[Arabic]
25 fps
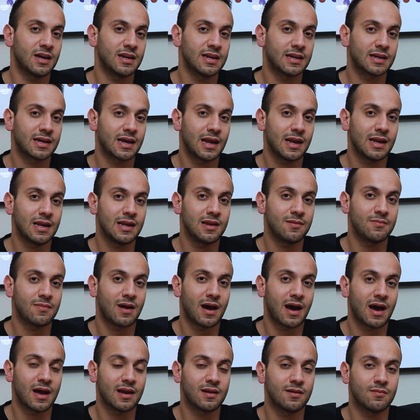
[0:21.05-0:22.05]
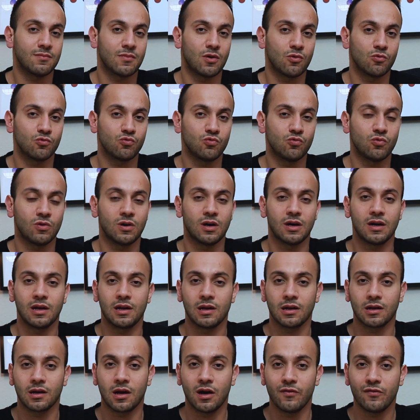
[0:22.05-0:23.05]
هنتكلم عن موضوع
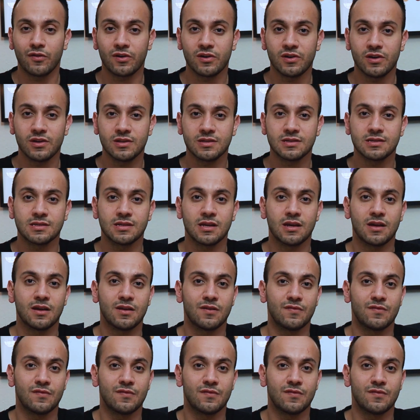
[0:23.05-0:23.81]
الجوفرنس